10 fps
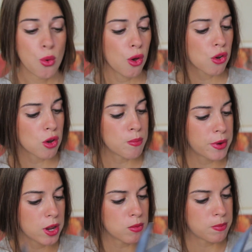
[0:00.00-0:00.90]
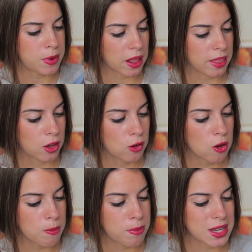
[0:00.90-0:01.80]
Luego compré un par de
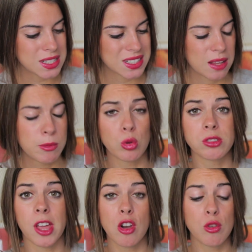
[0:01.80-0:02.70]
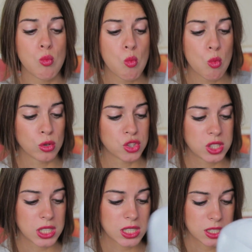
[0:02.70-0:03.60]
copas que me gustaron
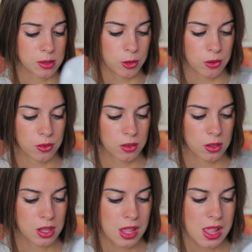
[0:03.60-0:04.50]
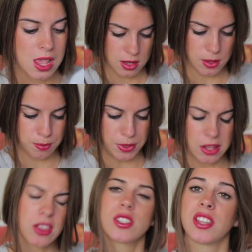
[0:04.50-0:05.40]
muchísimo. El
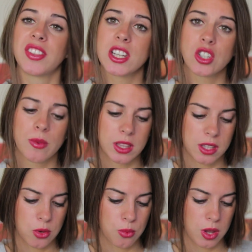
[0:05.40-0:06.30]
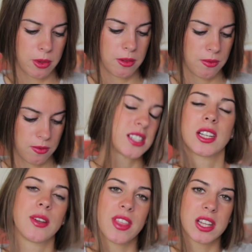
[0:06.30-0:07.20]
precio es de 3,99.
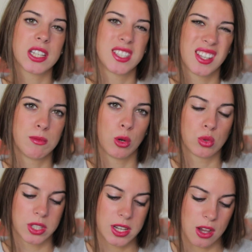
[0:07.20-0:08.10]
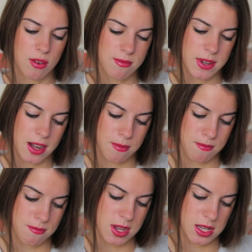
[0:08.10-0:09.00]
Estas la verdad es que sí que me gustaría comprar
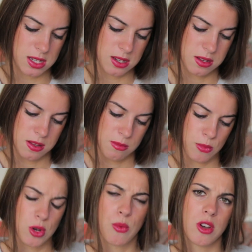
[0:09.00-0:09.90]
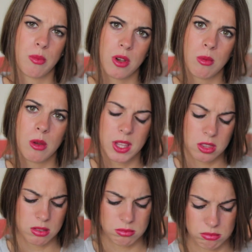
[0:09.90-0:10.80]
más. Lo bueno, por el
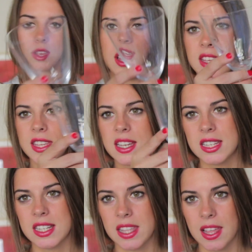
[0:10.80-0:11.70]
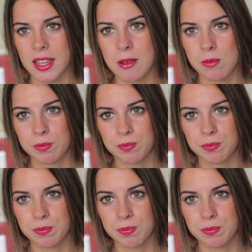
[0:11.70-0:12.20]
momento. Y es esta de aquí.